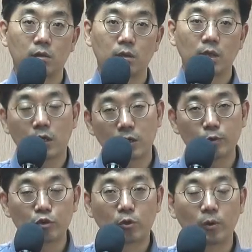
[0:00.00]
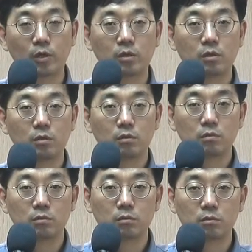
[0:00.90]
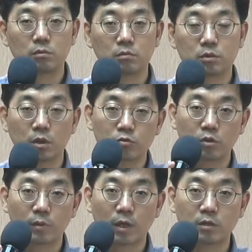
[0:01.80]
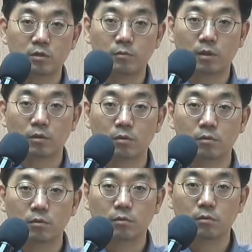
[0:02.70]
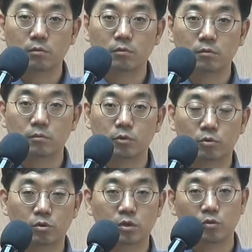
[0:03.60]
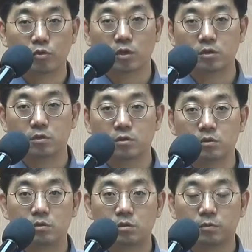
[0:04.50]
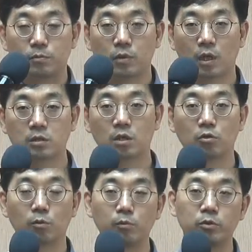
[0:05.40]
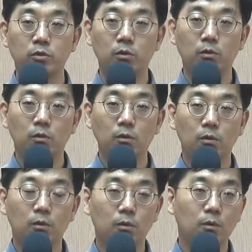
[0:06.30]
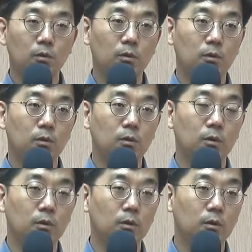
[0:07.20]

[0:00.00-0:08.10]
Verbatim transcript: 하나님이 우리 교회를 지난주에 막 아이들이 막 어? 묘터지게 우리가 행사하는 거 보면서 네?